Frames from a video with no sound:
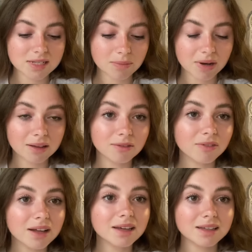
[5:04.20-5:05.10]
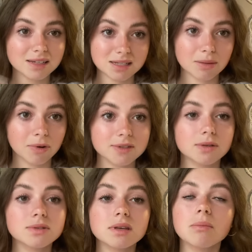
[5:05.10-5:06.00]
zaplanowane i tak samo chcę
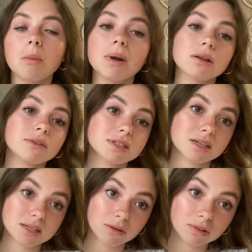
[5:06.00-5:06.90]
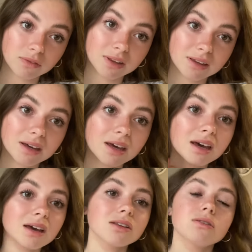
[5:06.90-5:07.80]
już sobie poplanować jakieś outfity
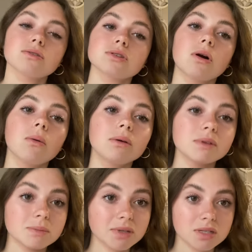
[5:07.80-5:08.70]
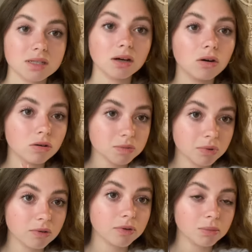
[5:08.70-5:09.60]
do szkoły, więc będzie z tego
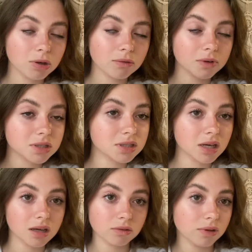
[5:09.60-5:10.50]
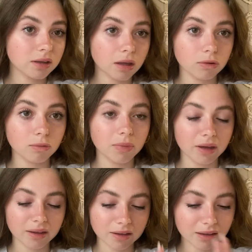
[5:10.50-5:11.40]
sporo filmików właśnie tutaj na
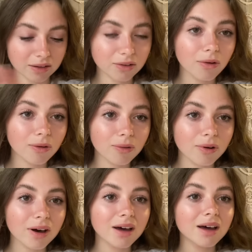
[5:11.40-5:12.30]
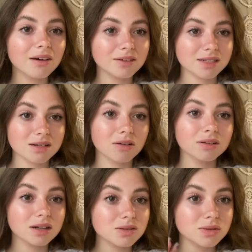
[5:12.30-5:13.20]
YouTubie, na TikToku, więc od razu